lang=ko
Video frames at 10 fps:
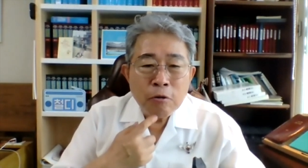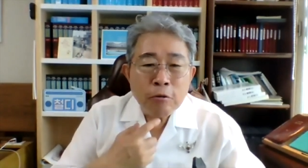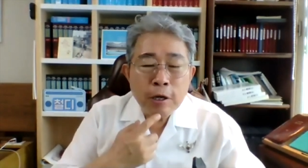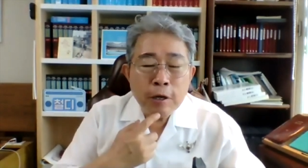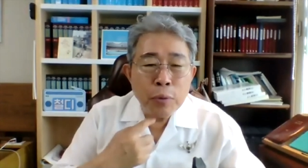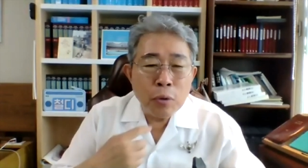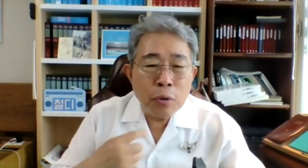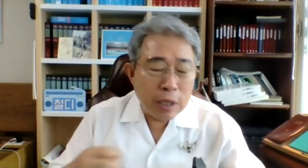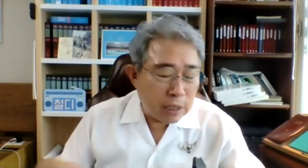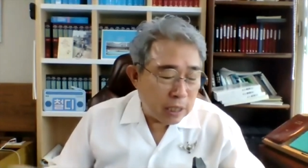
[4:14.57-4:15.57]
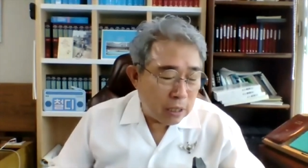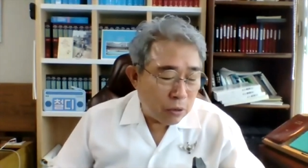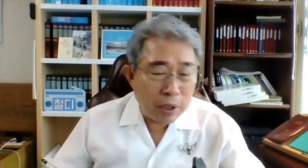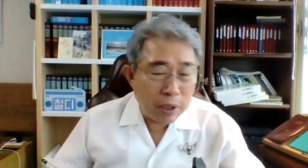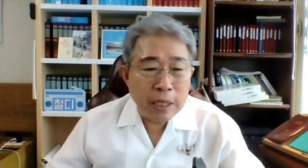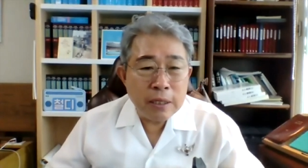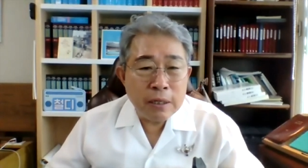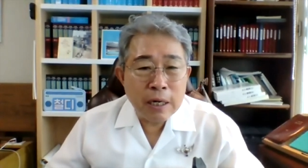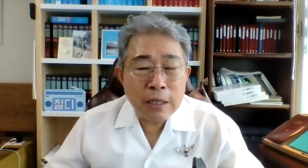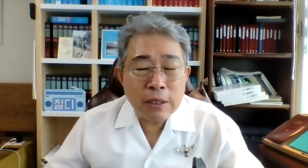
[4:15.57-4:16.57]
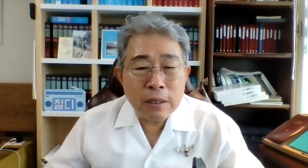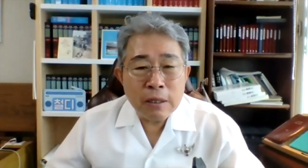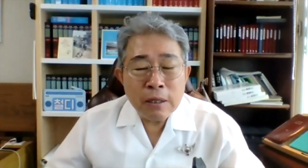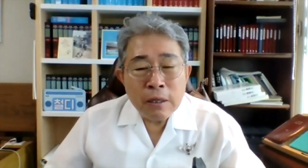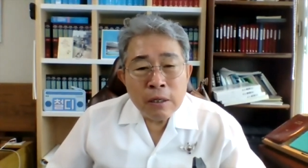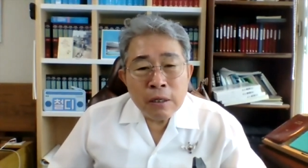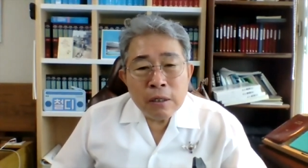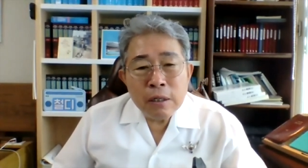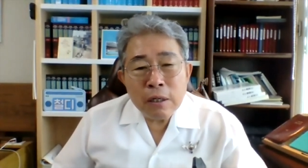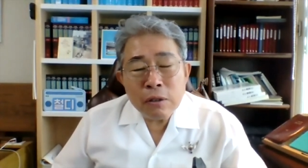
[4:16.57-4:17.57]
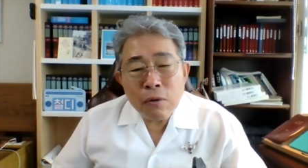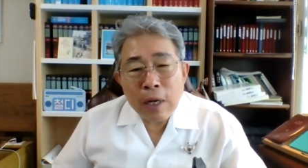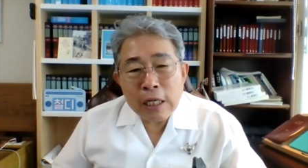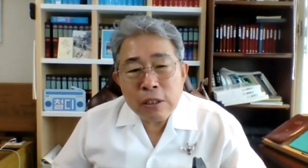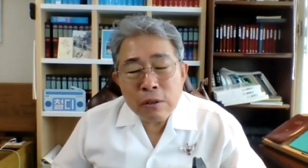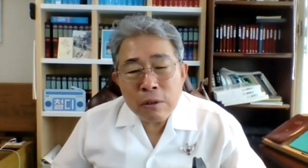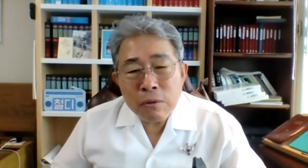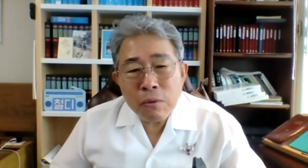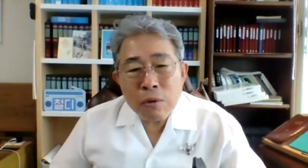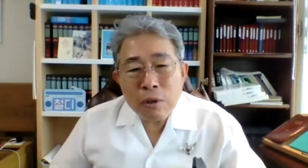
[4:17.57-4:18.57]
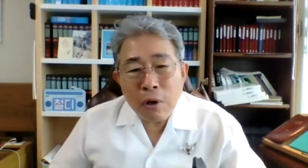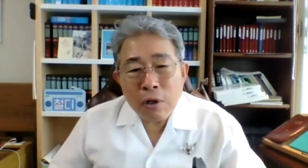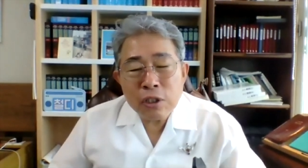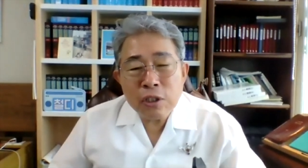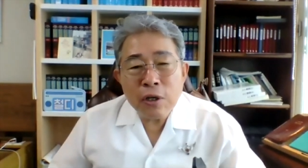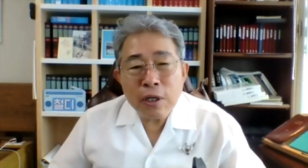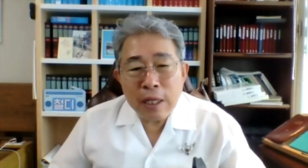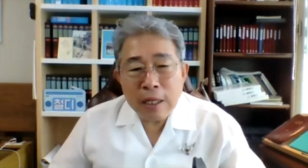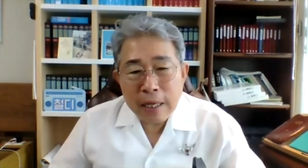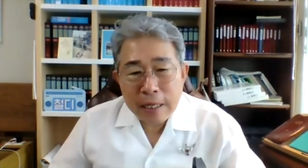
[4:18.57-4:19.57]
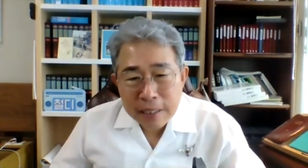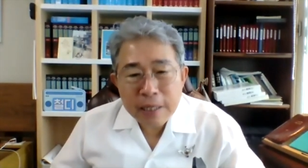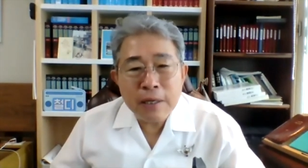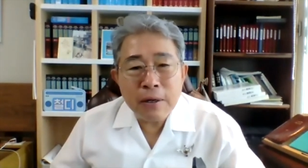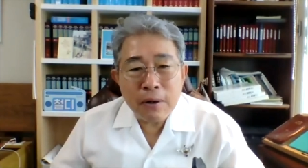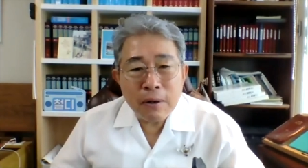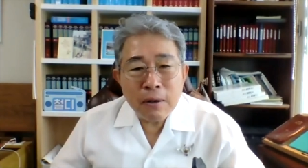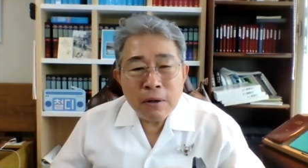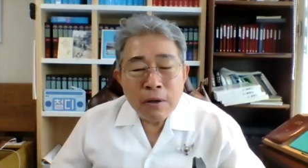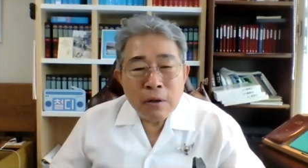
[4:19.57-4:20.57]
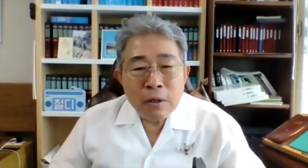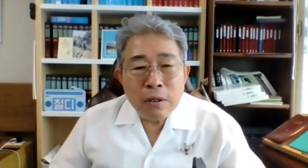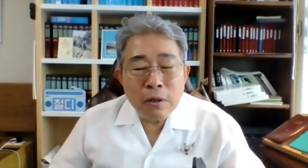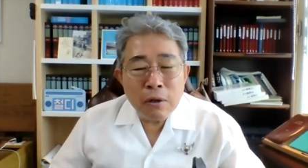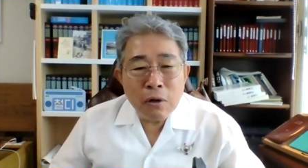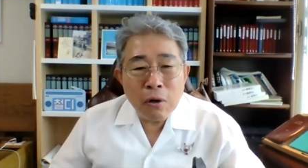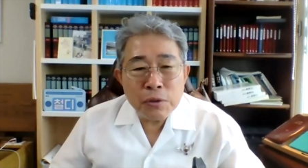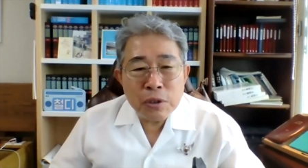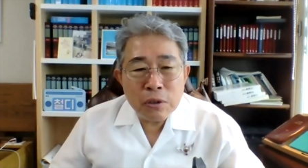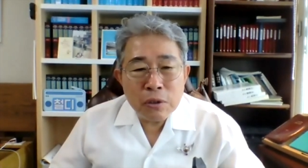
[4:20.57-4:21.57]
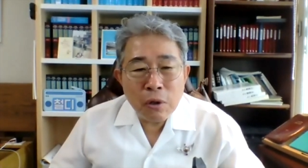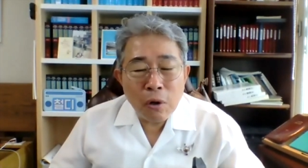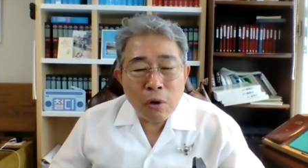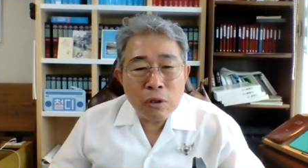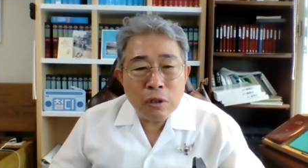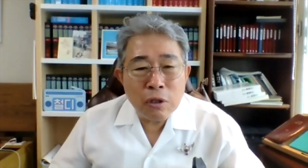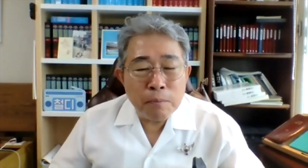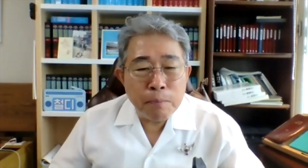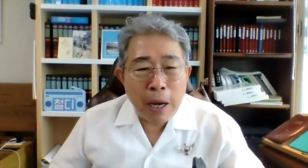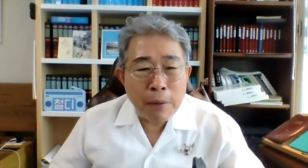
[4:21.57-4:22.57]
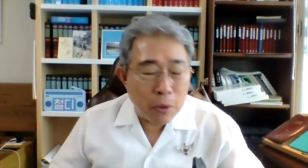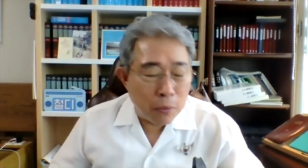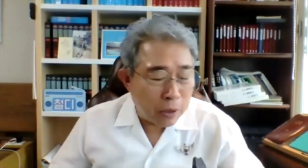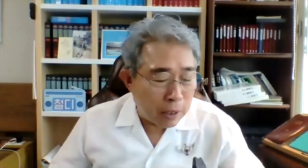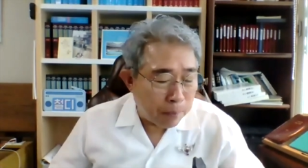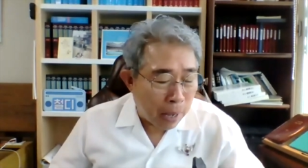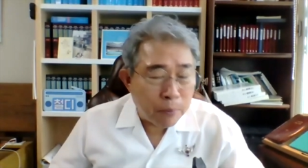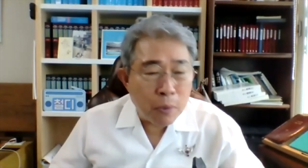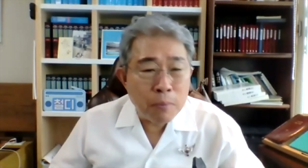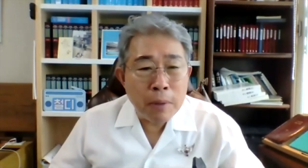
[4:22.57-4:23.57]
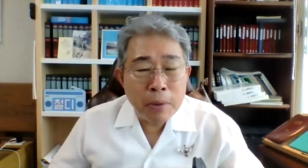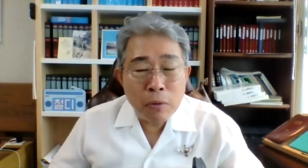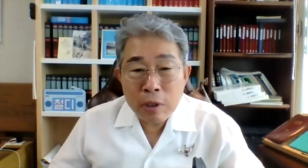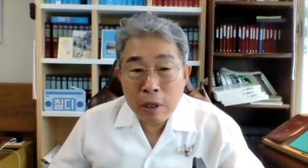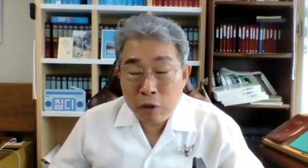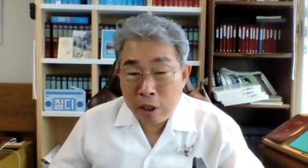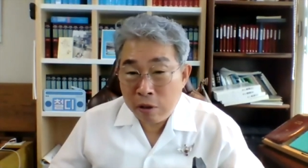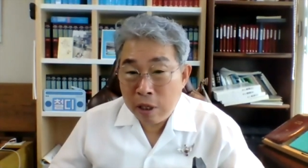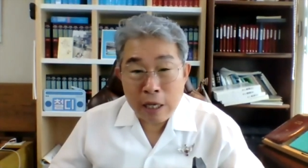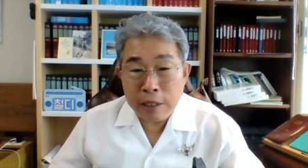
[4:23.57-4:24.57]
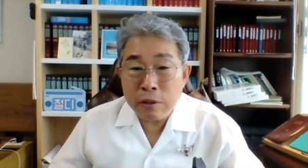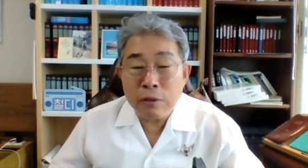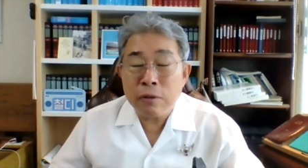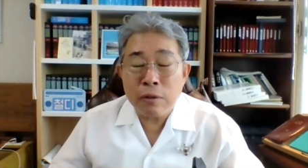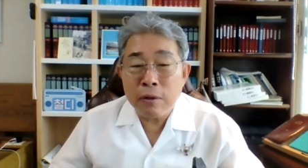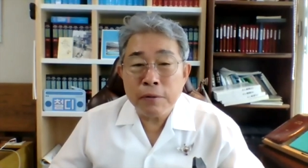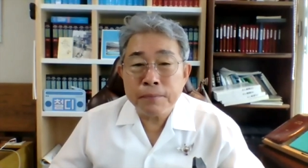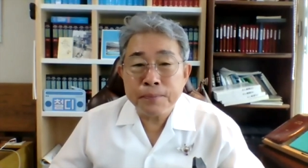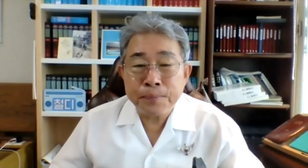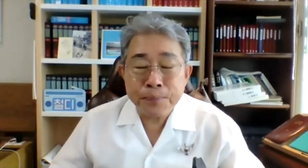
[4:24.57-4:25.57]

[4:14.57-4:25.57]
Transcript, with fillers: 왜 포기하지 않고 해냈는가 하는 그런 과정을 꼭 거쳐야 된다 이 얘기요. 그런 거 없이 어떤 방법을 했나 방법만 배운다고 되는 게 아니거든요.